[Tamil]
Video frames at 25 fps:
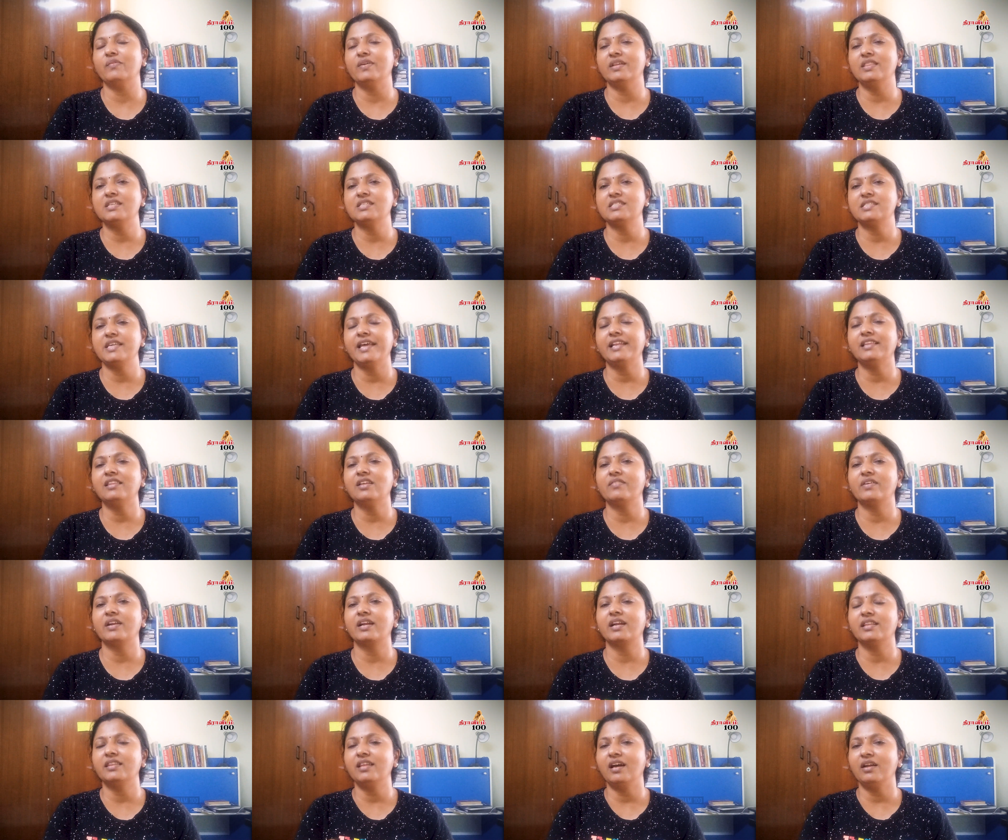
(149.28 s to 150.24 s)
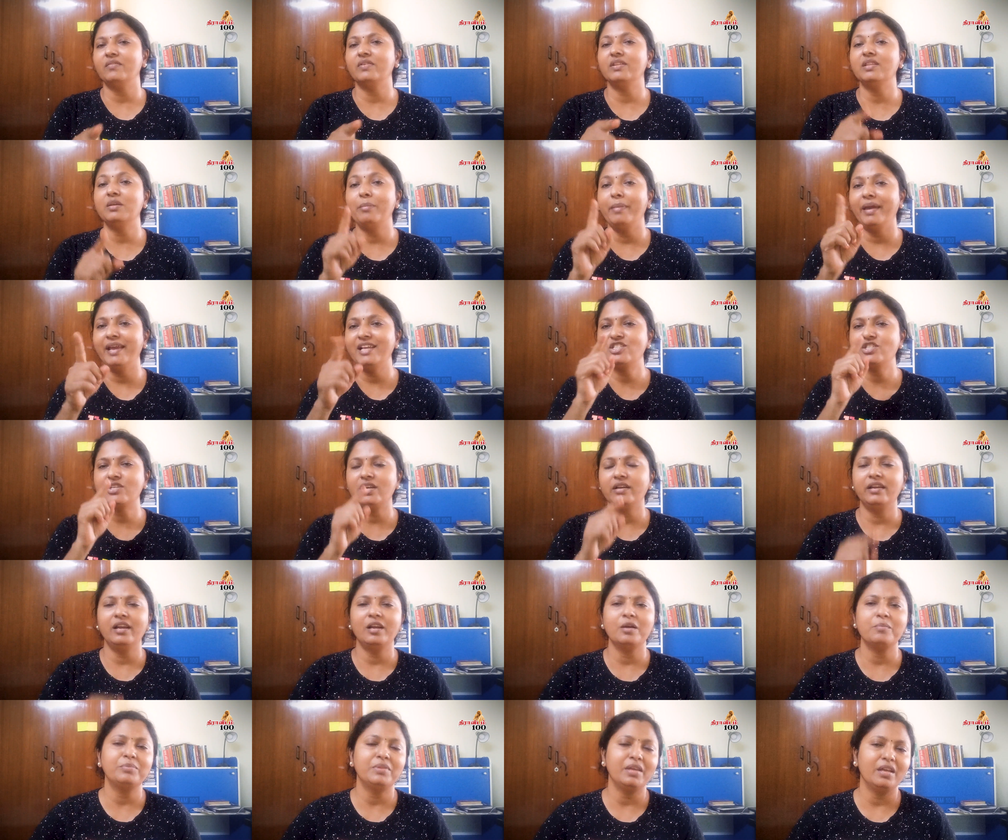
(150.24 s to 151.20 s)
வந்து சேர்ந்தவர்கள் தான் வந்து
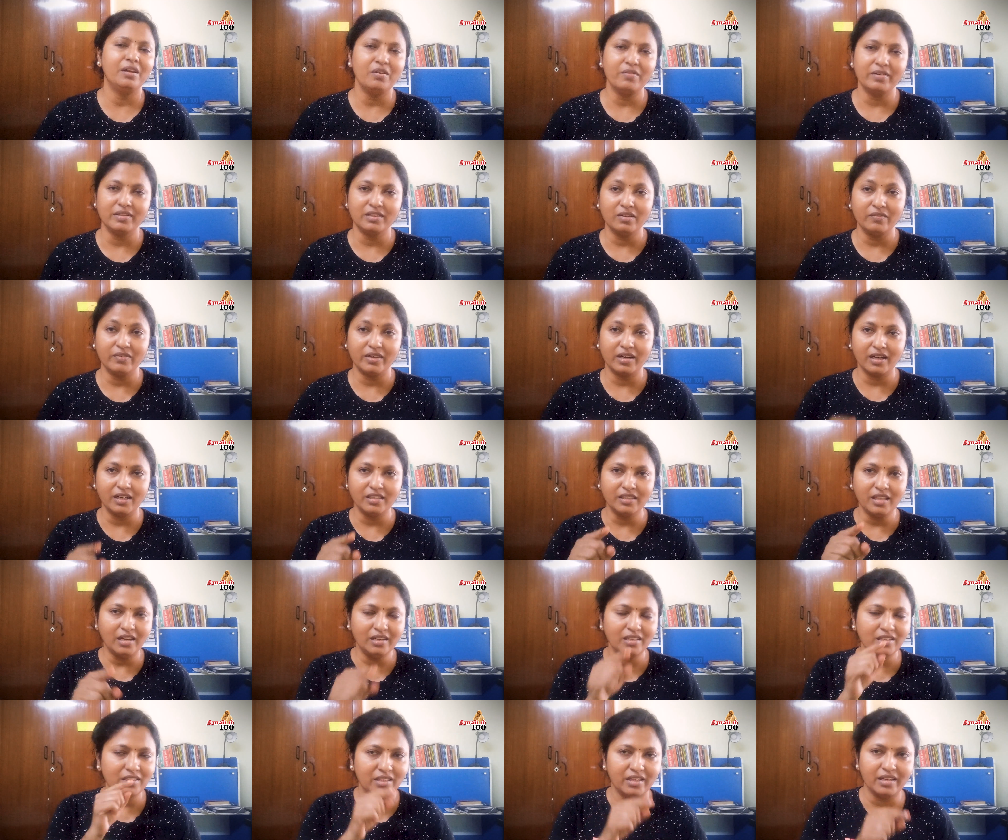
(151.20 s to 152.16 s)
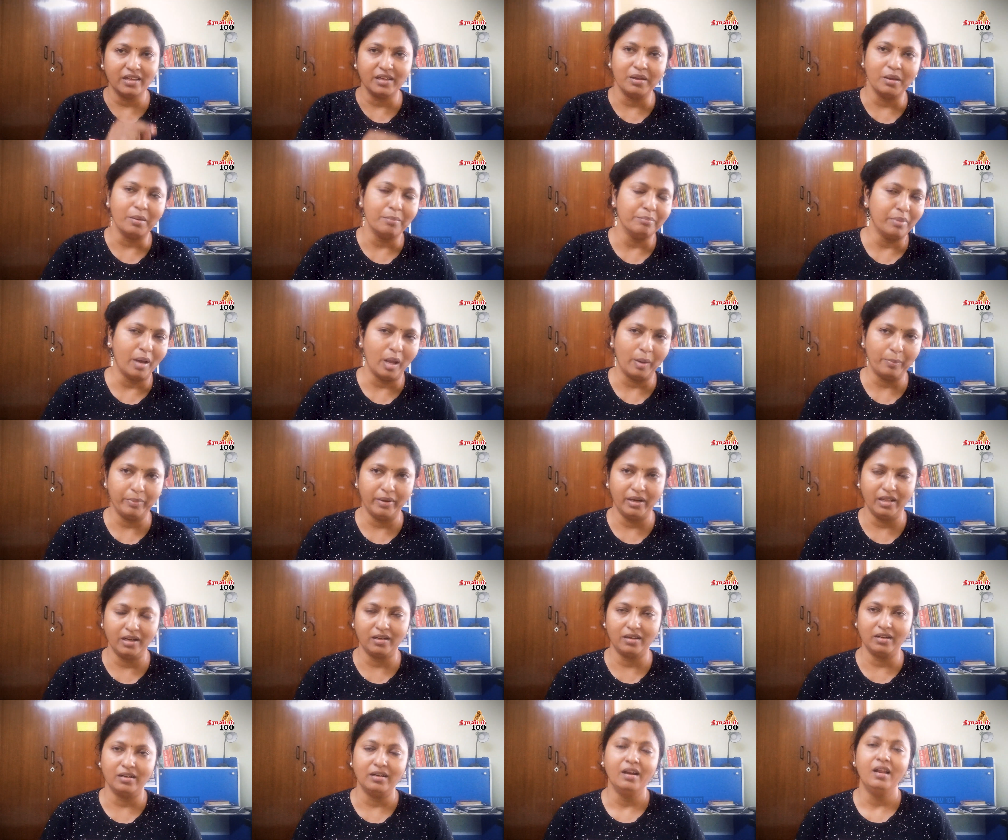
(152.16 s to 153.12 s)
மேய்ச்சல் நிலம் தேடி வந்தவர்கள் தான் இந்த
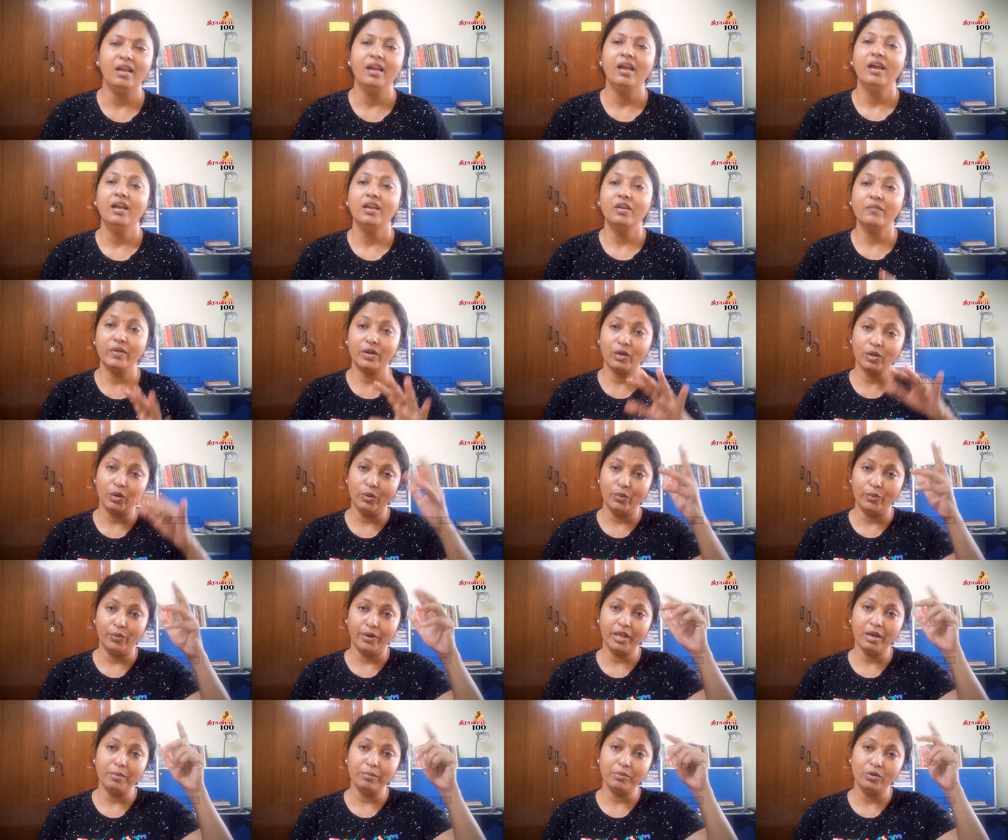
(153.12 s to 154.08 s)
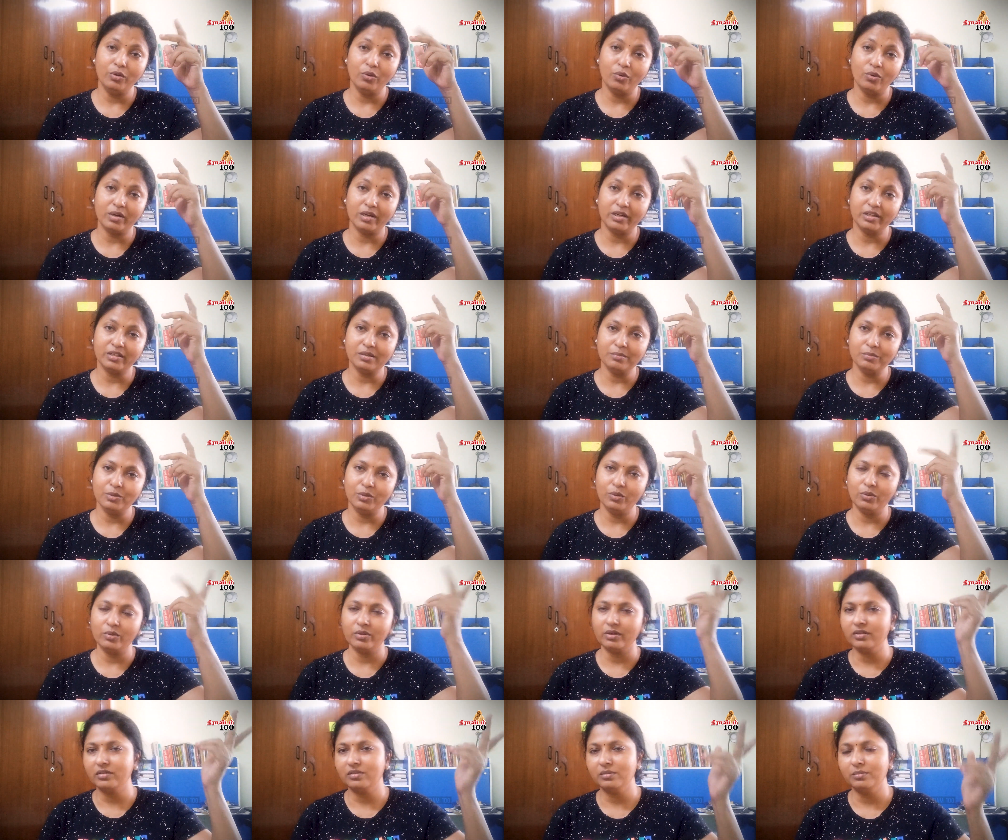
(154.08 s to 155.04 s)
பார்ப்பனர்கள் இவர்களினுடைய முன்னோர்களுக்கு
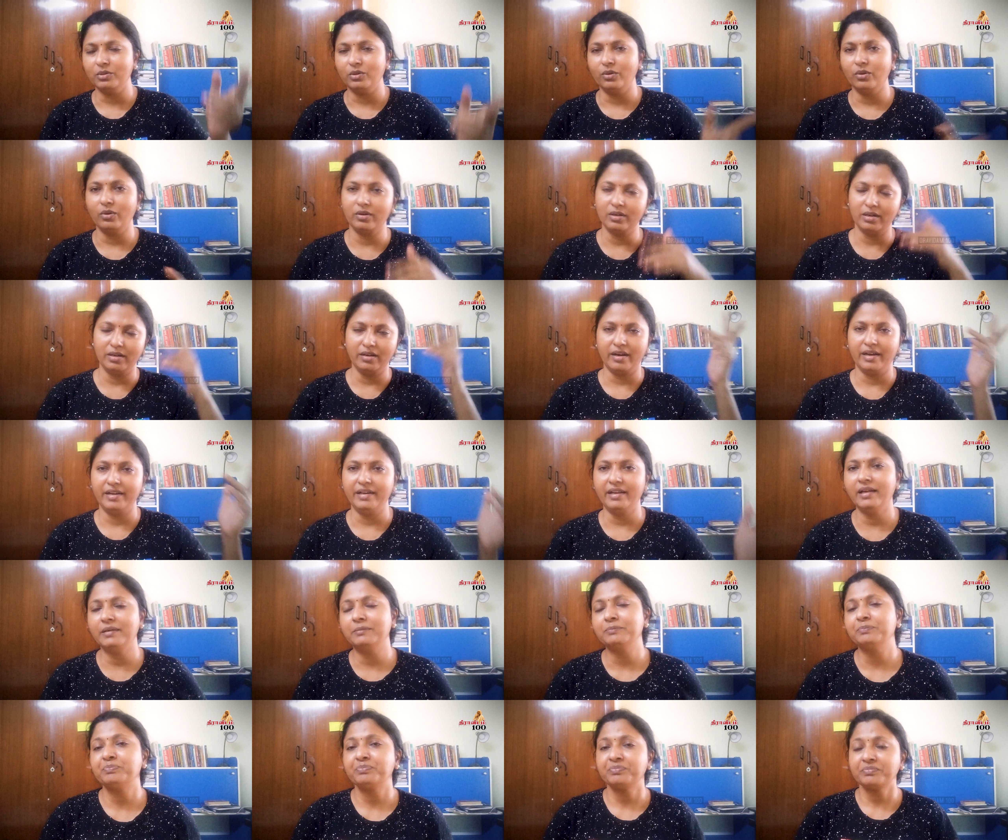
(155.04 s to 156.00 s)
முன்னோர்களுக்கு முன்னோர்கள் ரைட்டா